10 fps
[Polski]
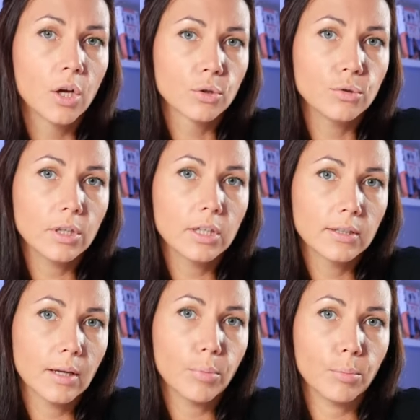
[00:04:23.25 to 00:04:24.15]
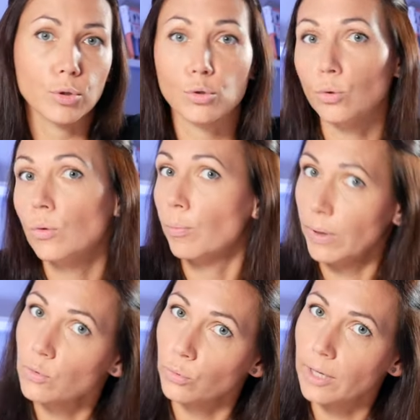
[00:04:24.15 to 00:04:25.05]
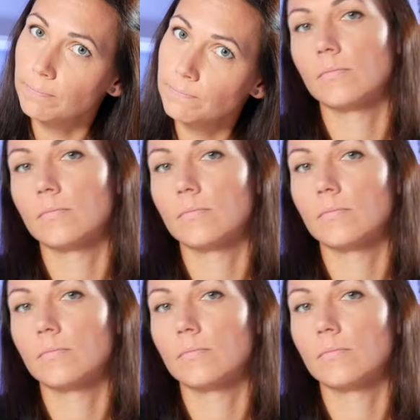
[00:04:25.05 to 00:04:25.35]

który nam po prostu pasuje.